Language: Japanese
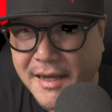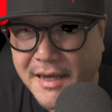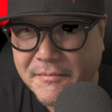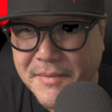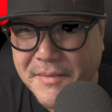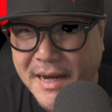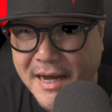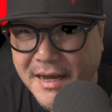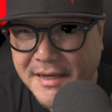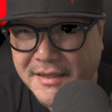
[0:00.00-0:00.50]

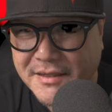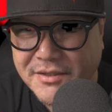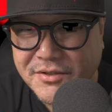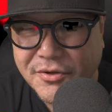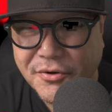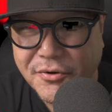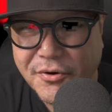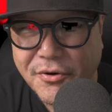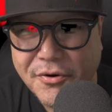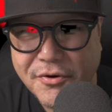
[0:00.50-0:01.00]
まあ、
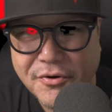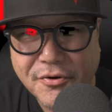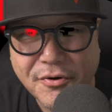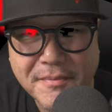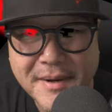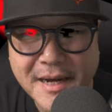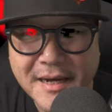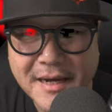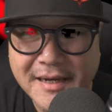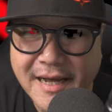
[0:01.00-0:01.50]
人をご
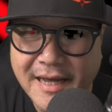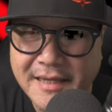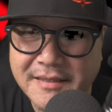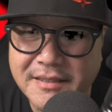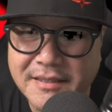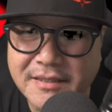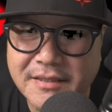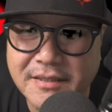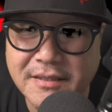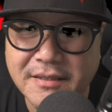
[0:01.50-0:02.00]
まか
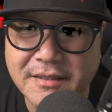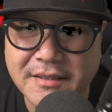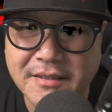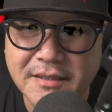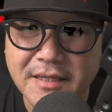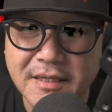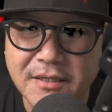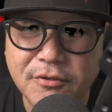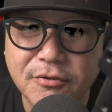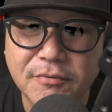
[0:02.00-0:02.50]
すっ
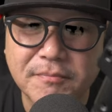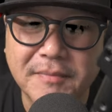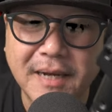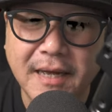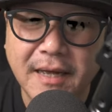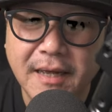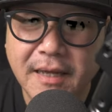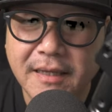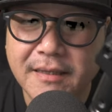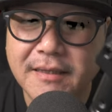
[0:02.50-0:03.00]
ていう、まあ、